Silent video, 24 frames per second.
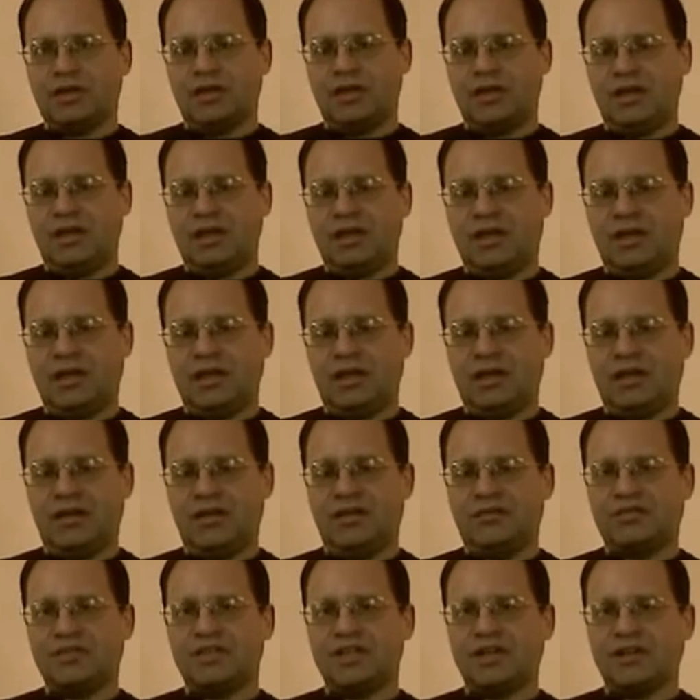и
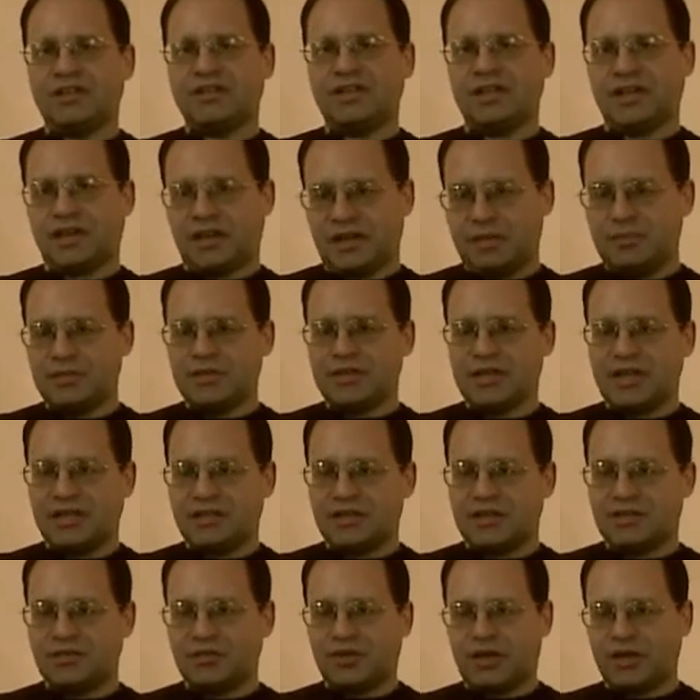всех тех
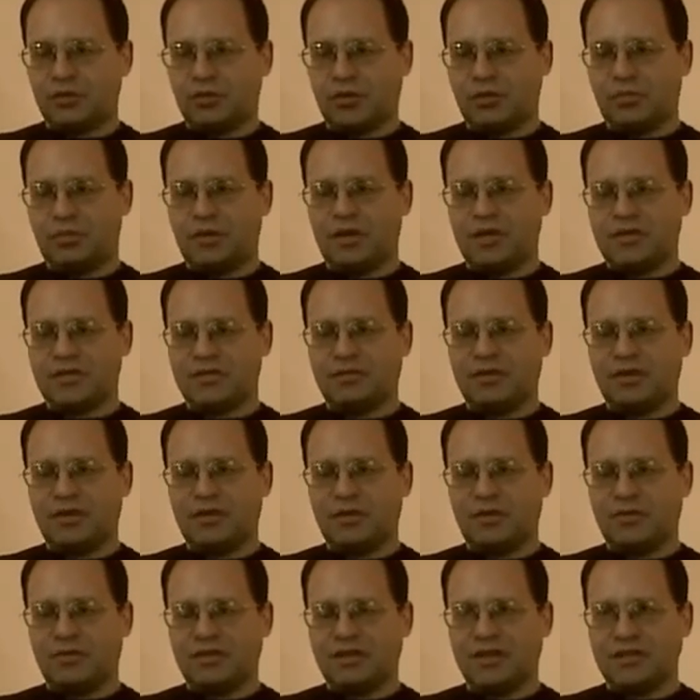обязательств, которые были
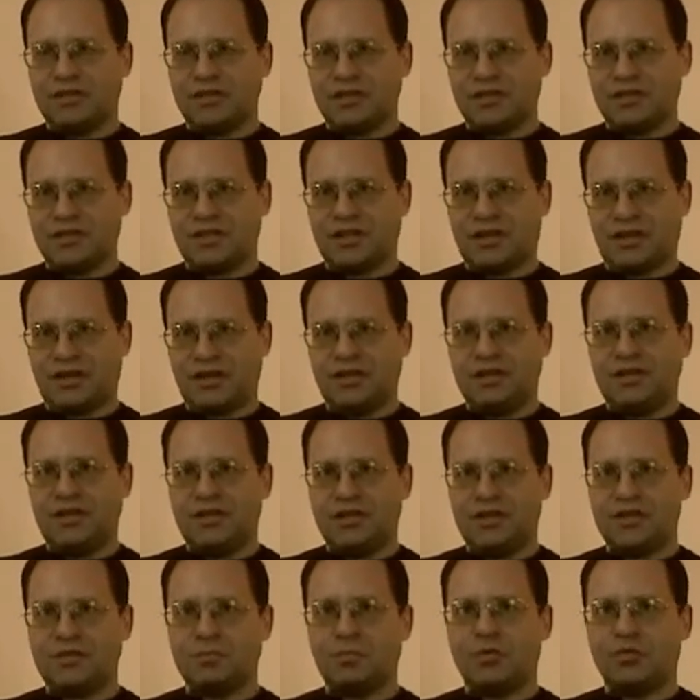завоеваны СССР и
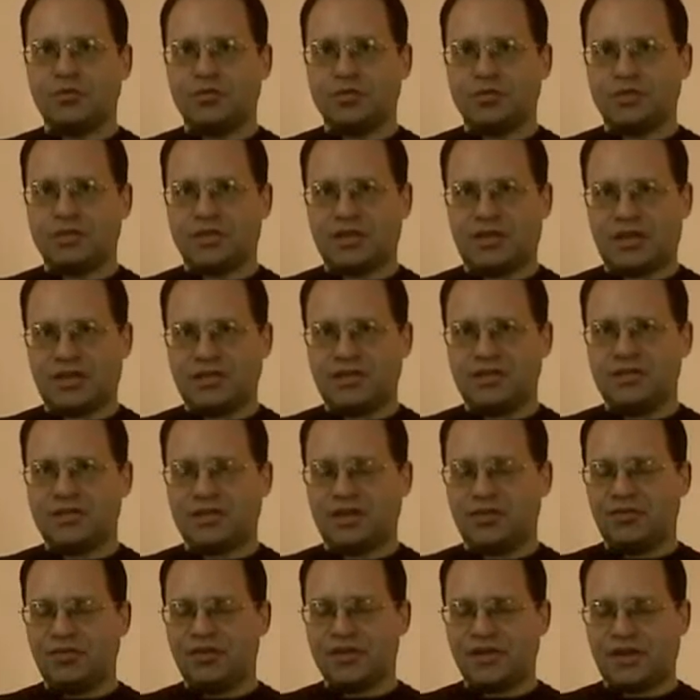ныне используются
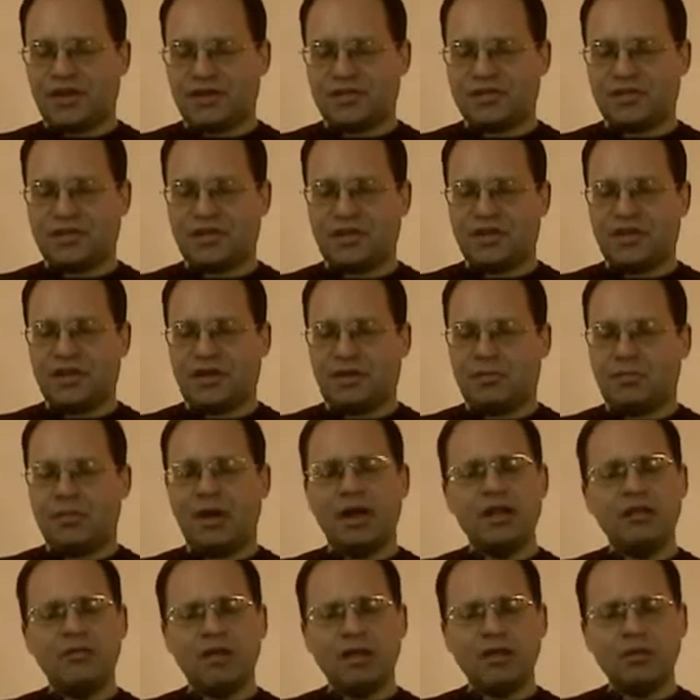Российской Федерацией, их
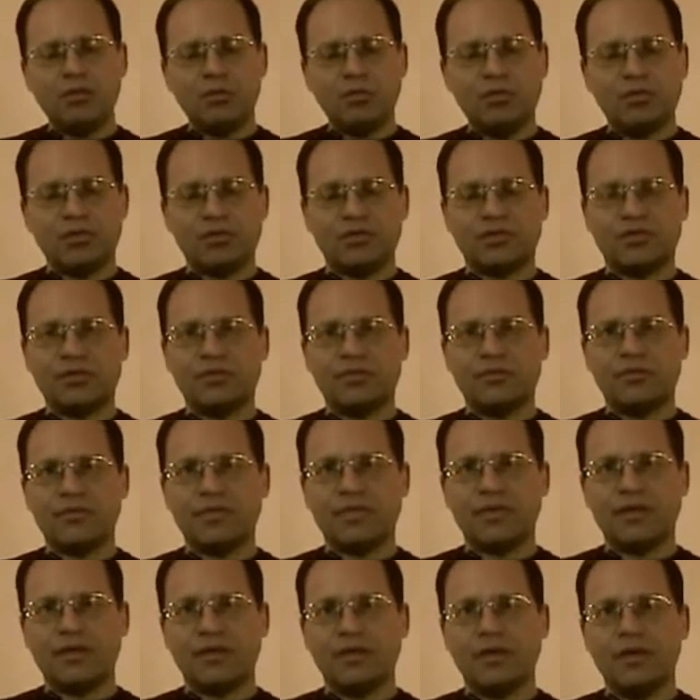мало волнует –
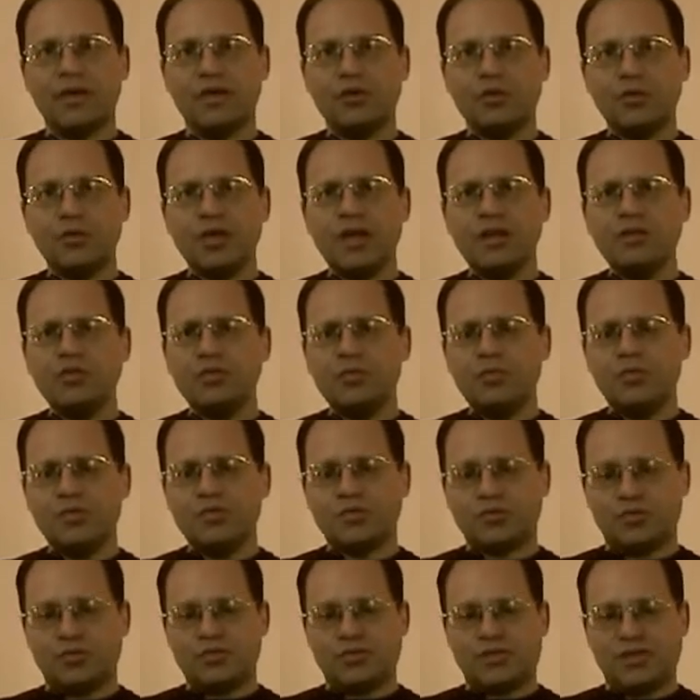но я думаю,
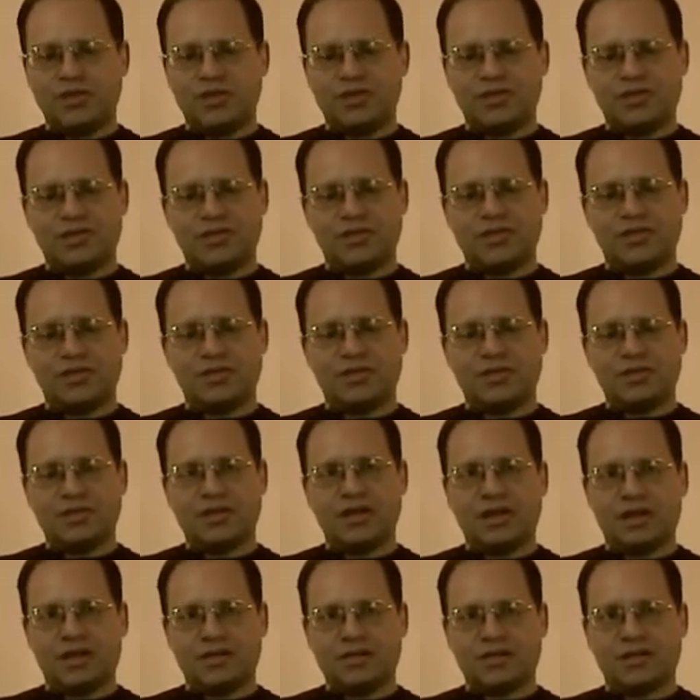что здесь
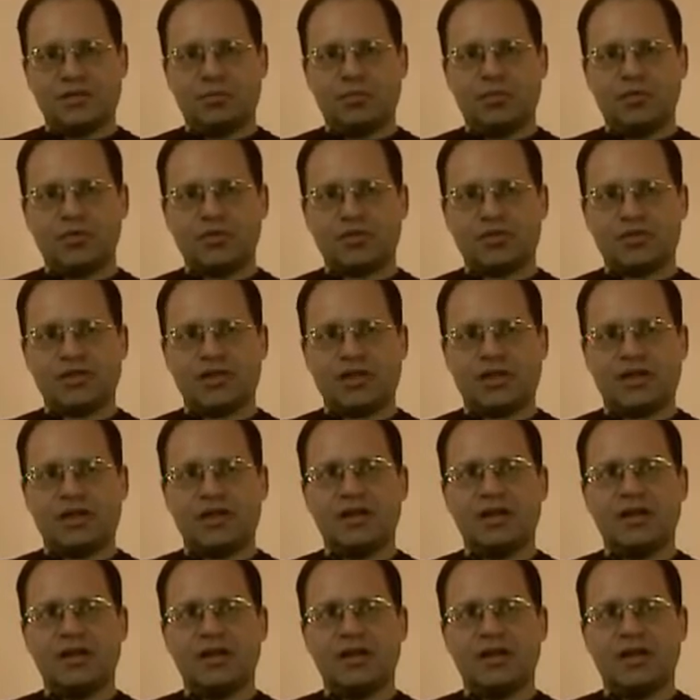гораздо больше,
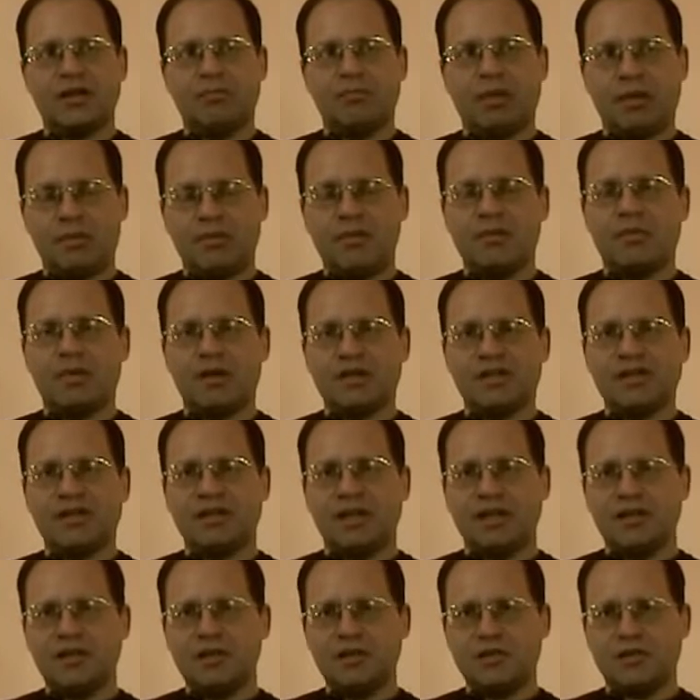помимо
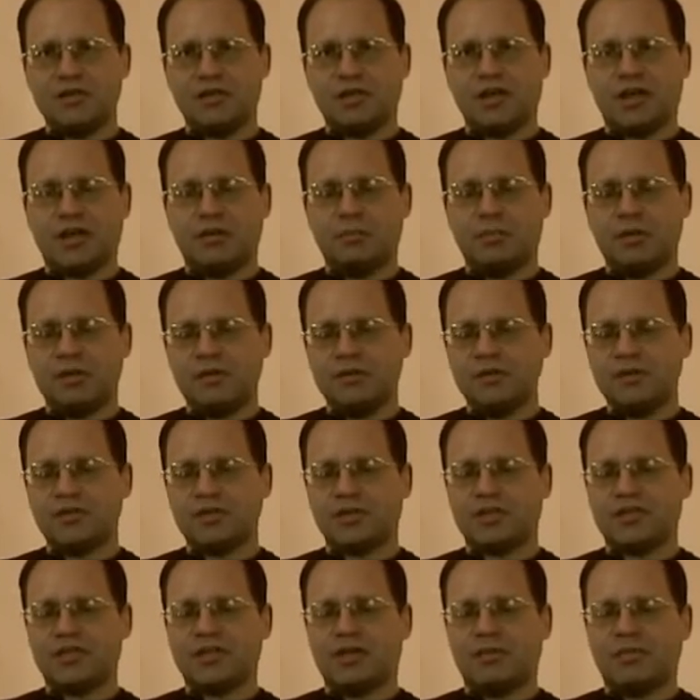идеологических и
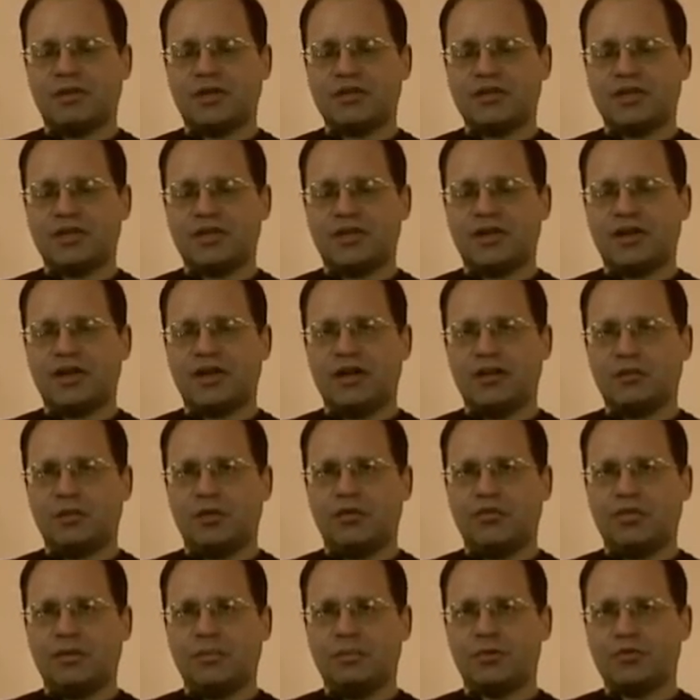политических соображений, играет
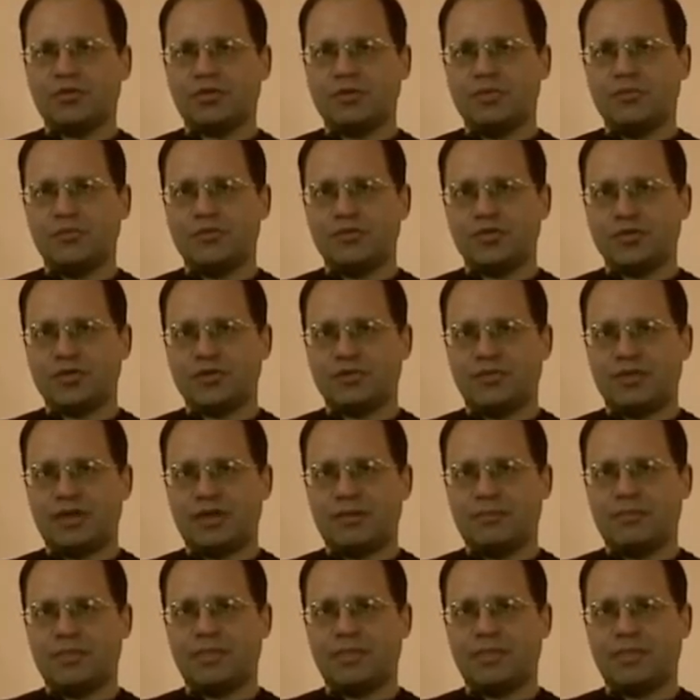роль вопрос имущественный,